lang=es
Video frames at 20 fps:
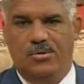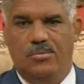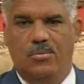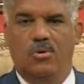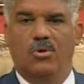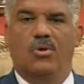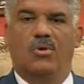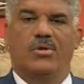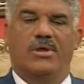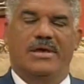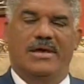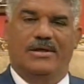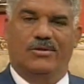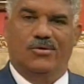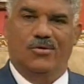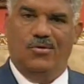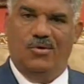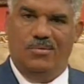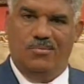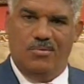y muy buenos días a
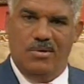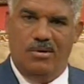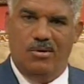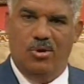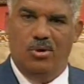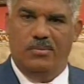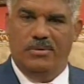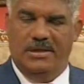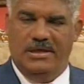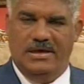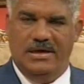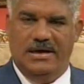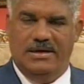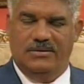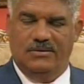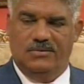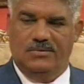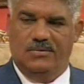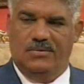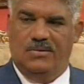todo el pueblo
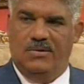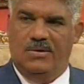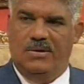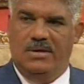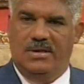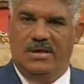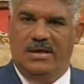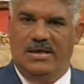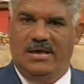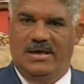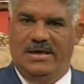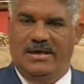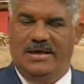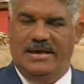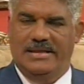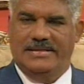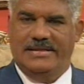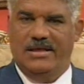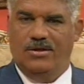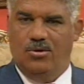dominicano en
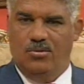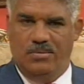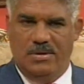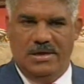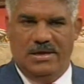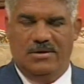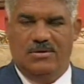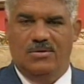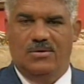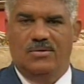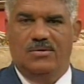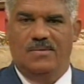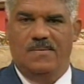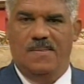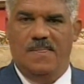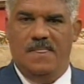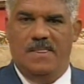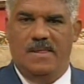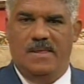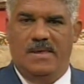este domingo.
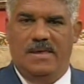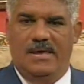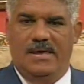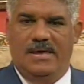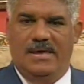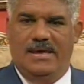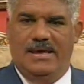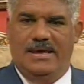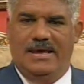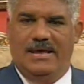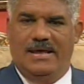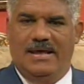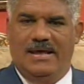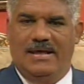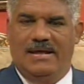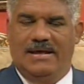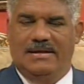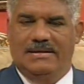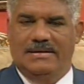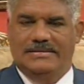
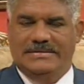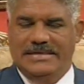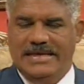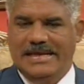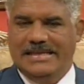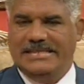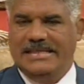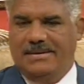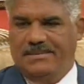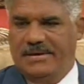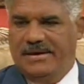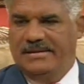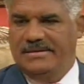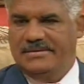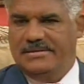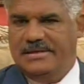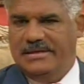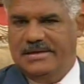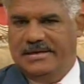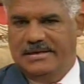
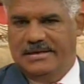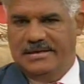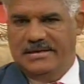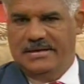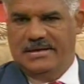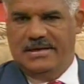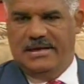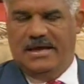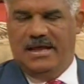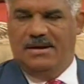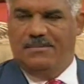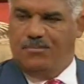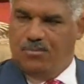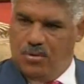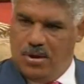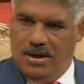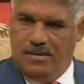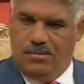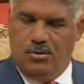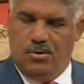Ciertamente el
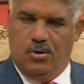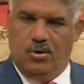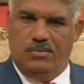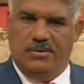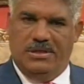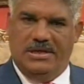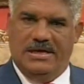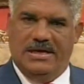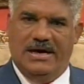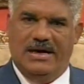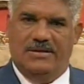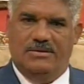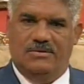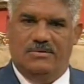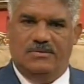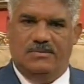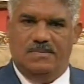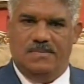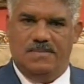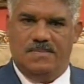pueblo
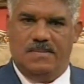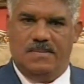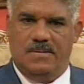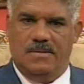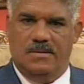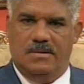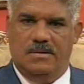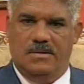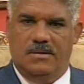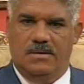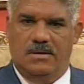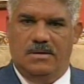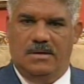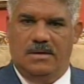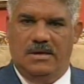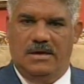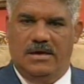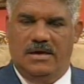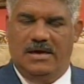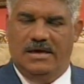dominicano
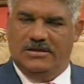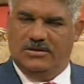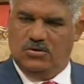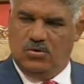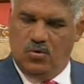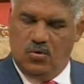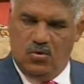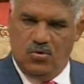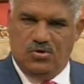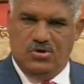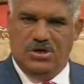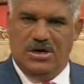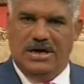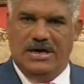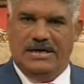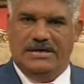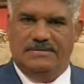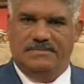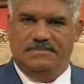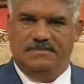
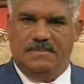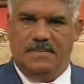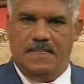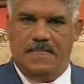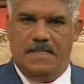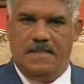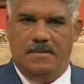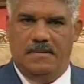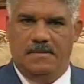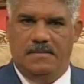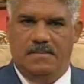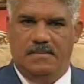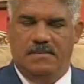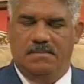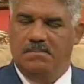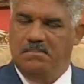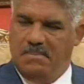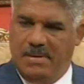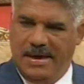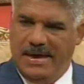escucha,
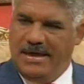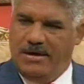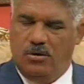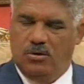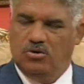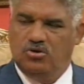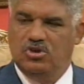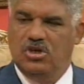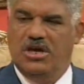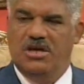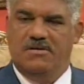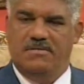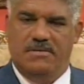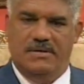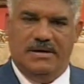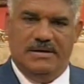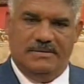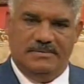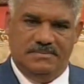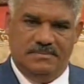ve y observa,